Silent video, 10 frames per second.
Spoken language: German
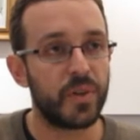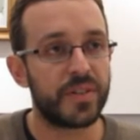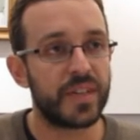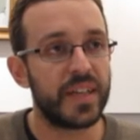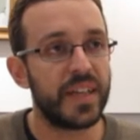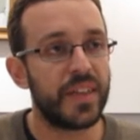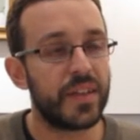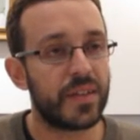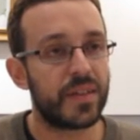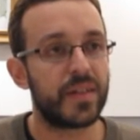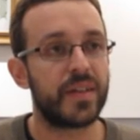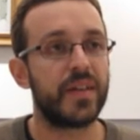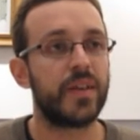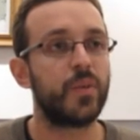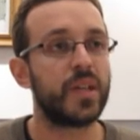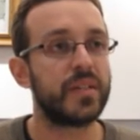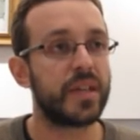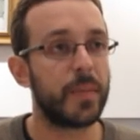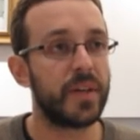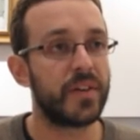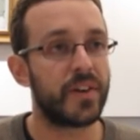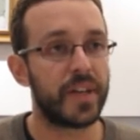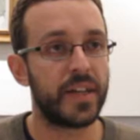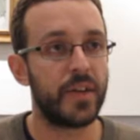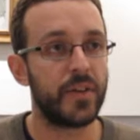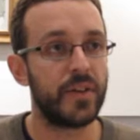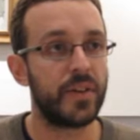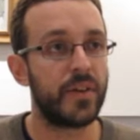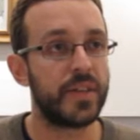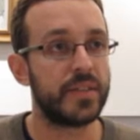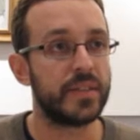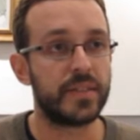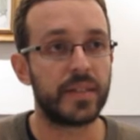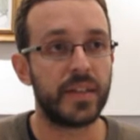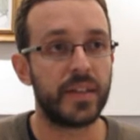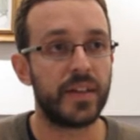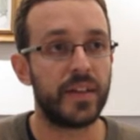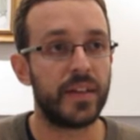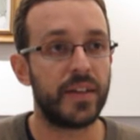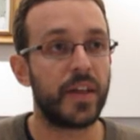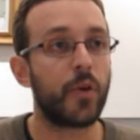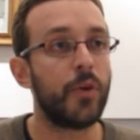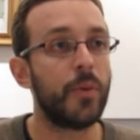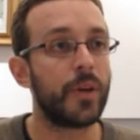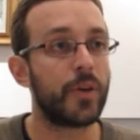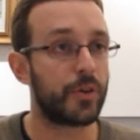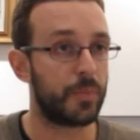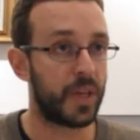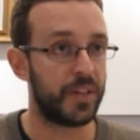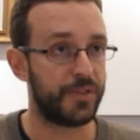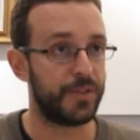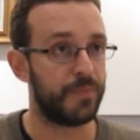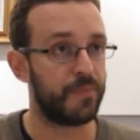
say that uh, what is happening right now in Greece is uh, an economic occupation.